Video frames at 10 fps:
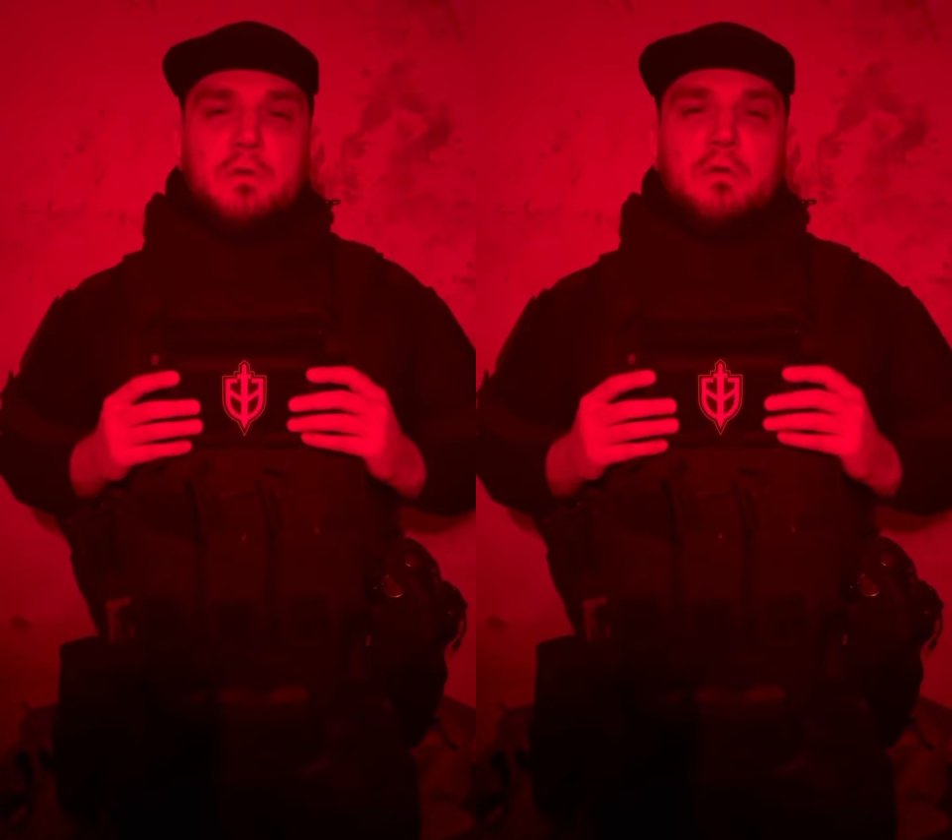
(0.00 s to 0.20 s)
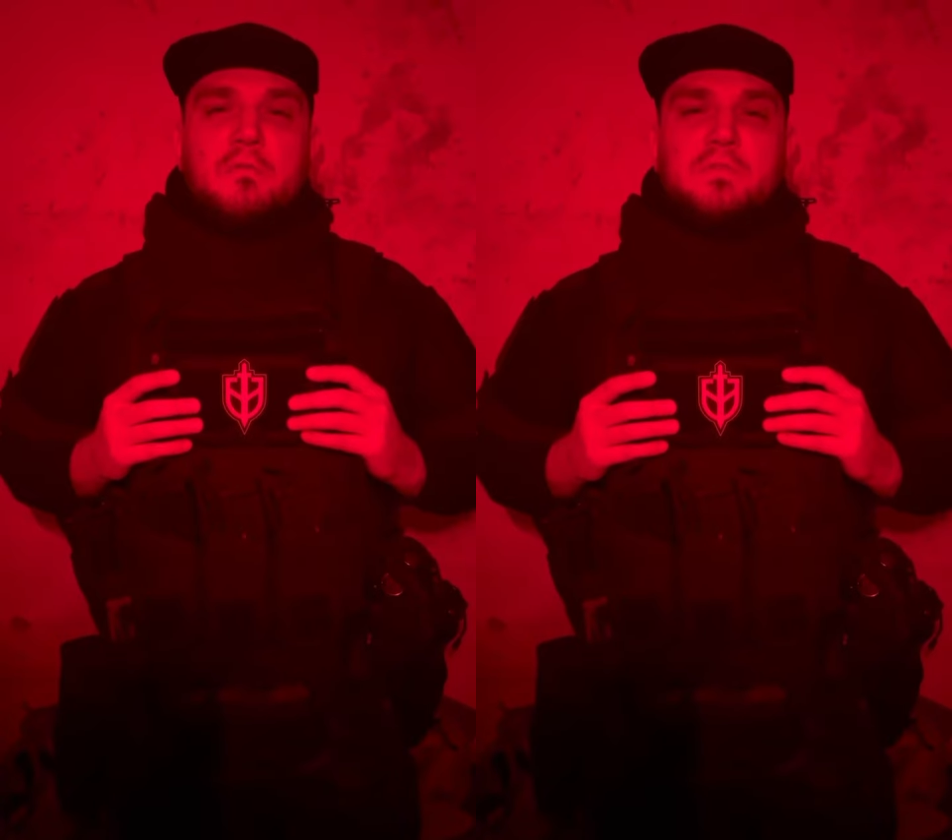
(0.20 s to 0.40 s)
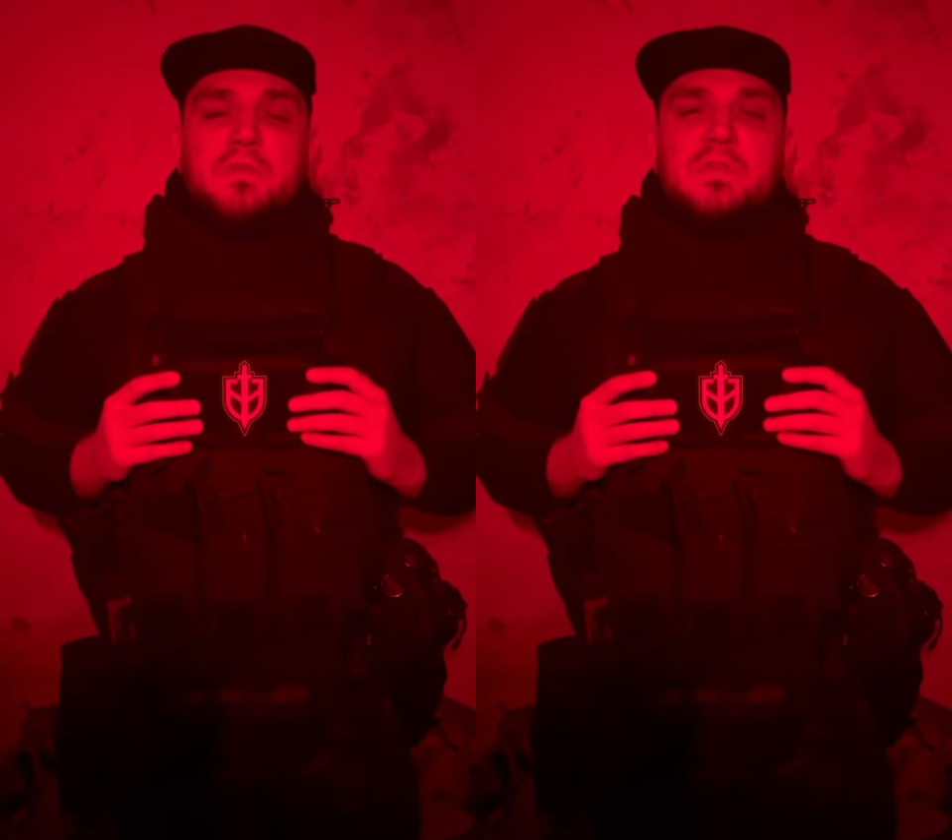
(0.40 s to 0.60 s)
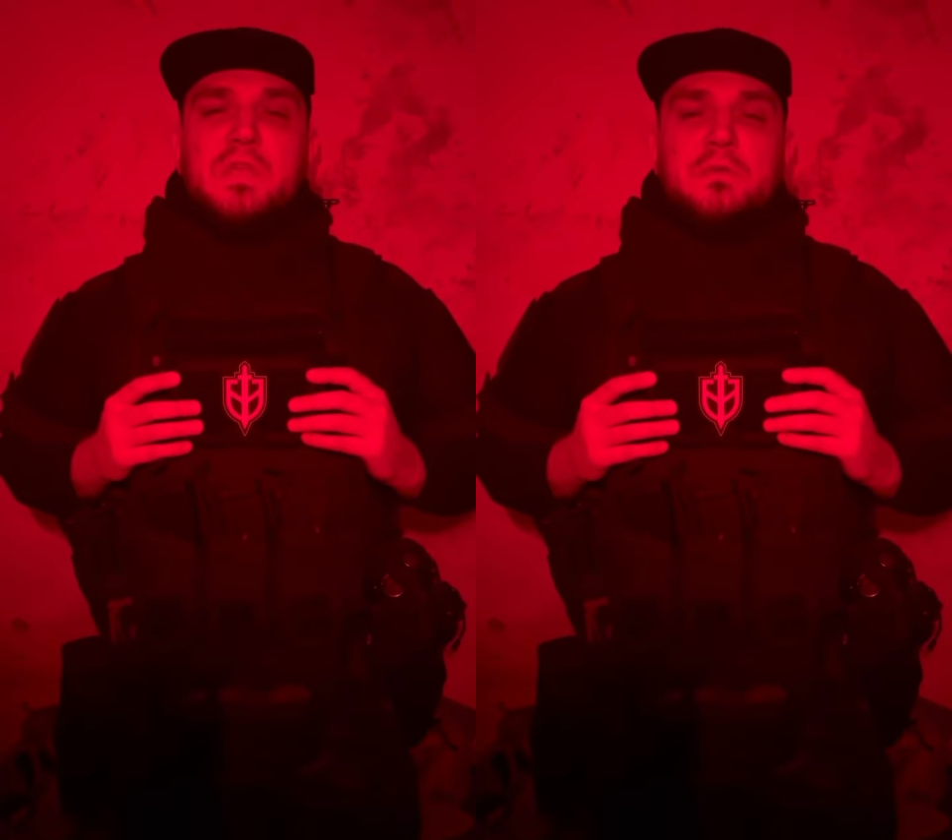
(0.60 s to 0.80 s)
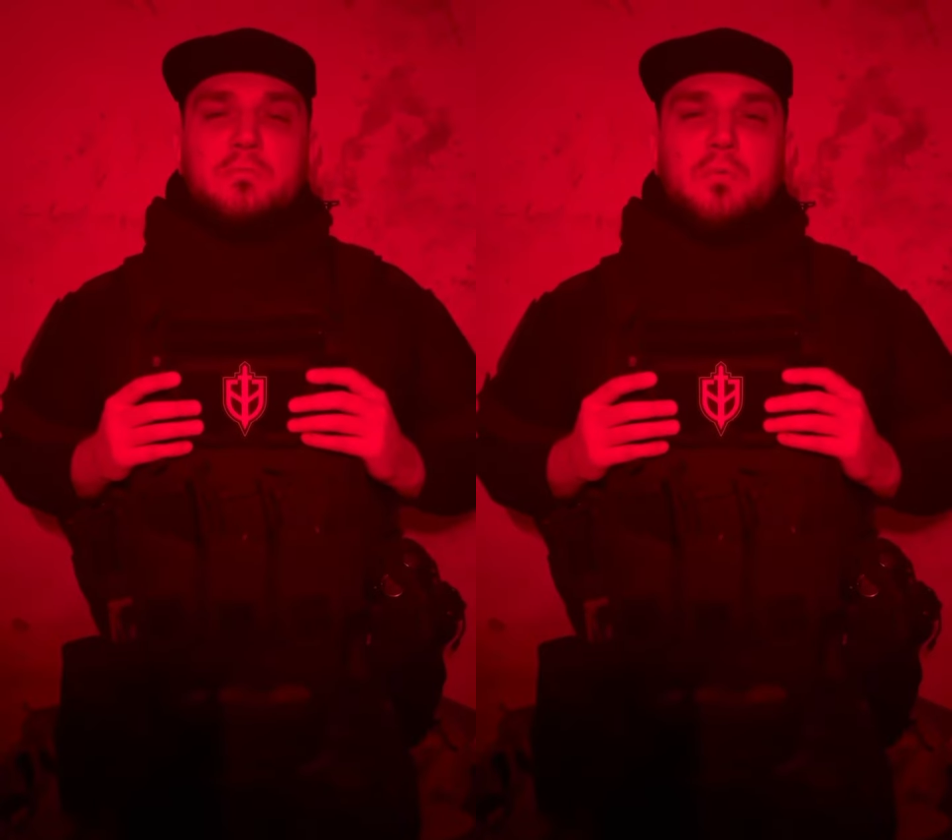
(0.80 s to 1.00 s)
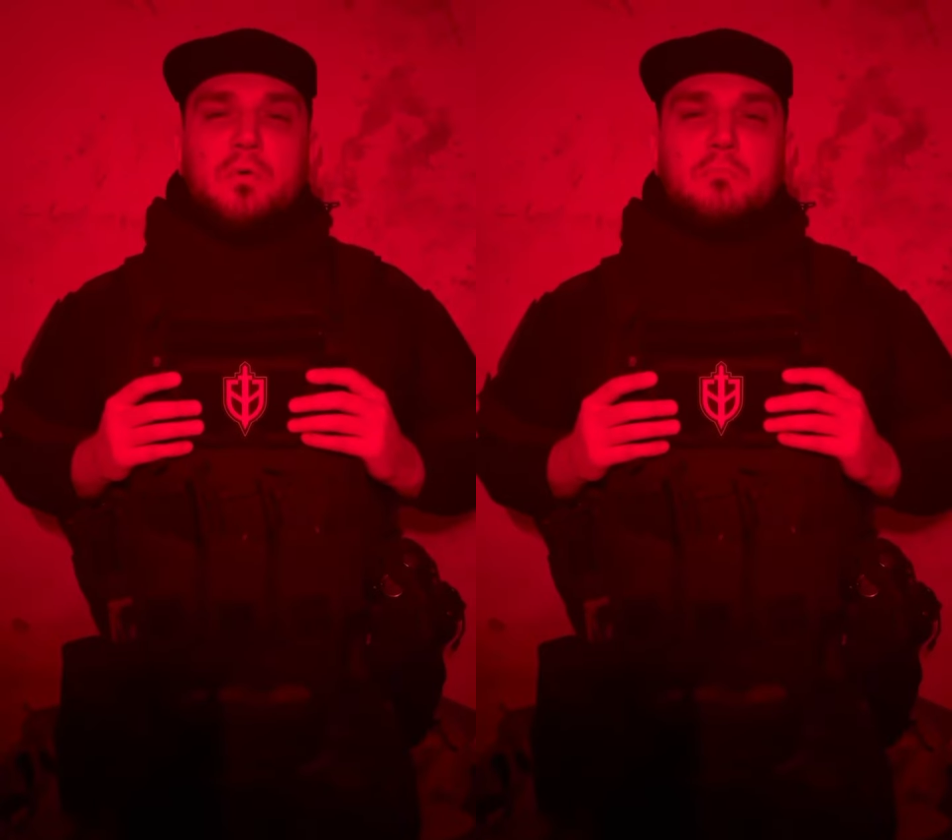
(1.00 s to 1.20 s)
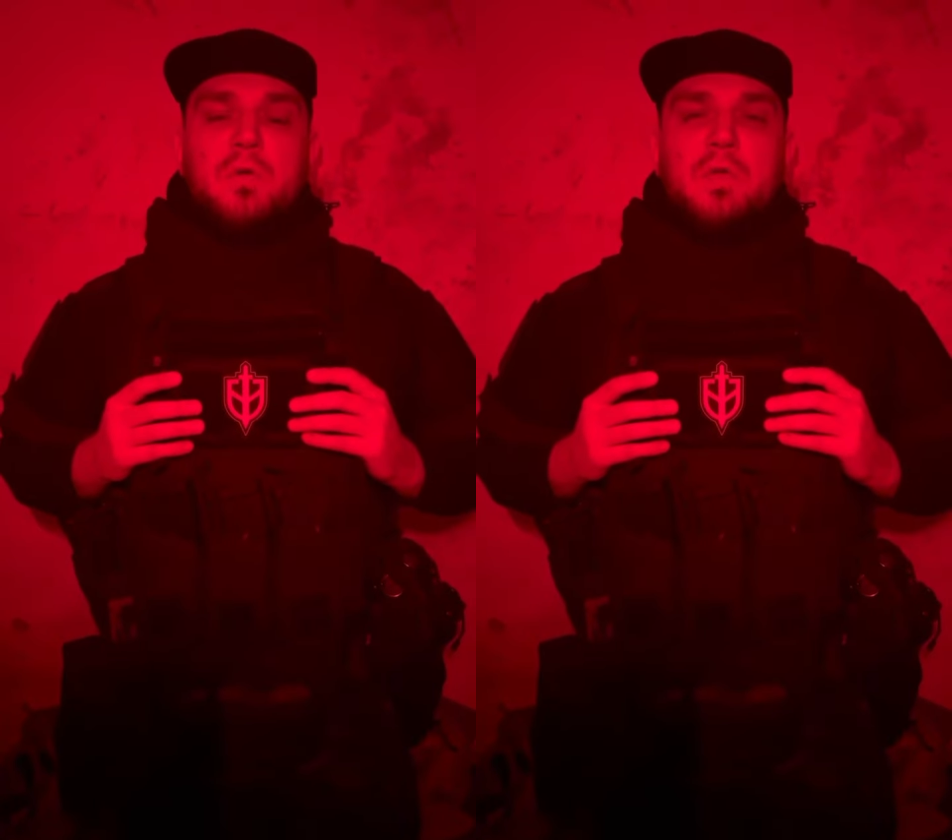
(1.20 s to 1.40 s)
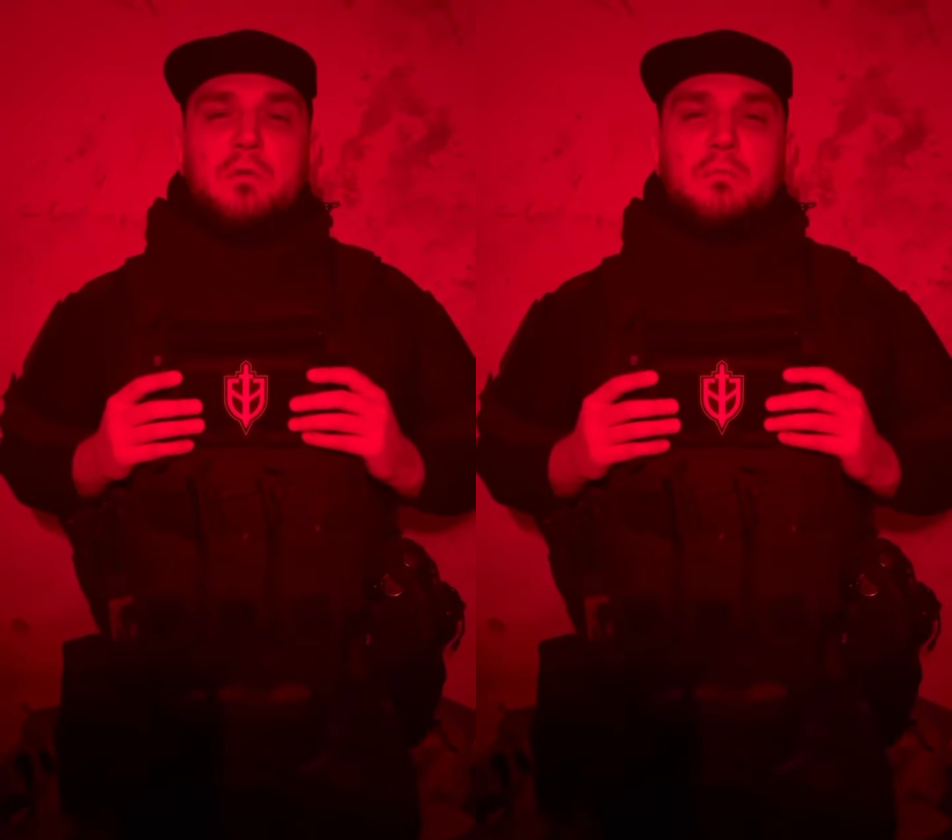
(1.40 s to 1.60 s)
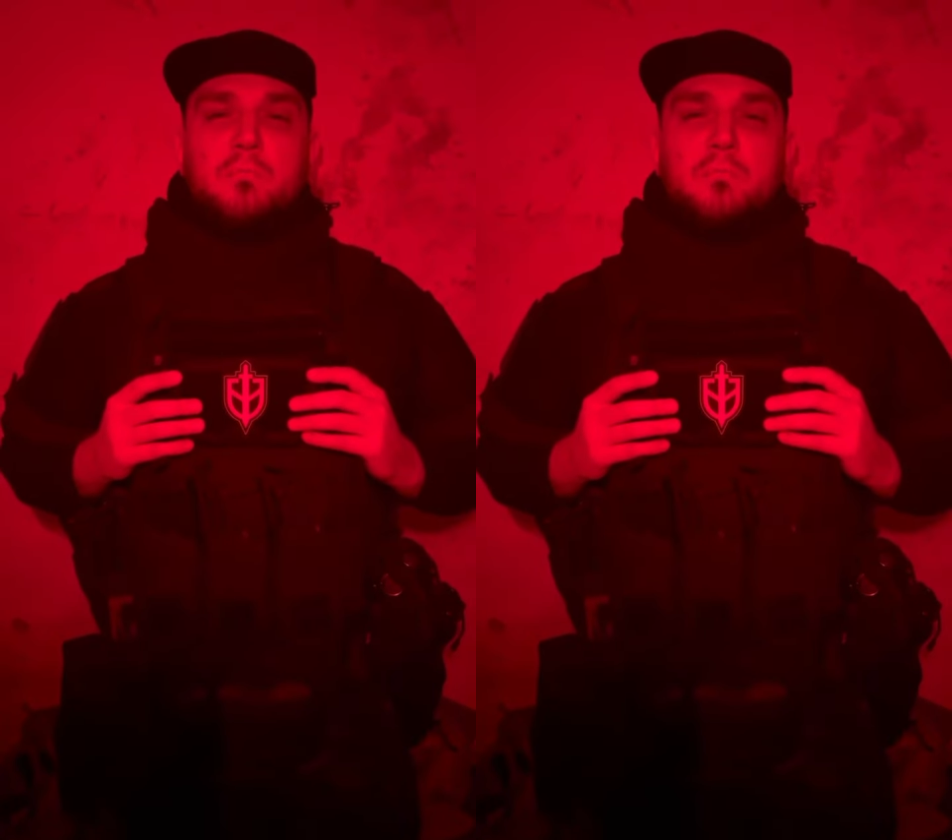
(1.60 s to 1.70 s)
В связи с этим мы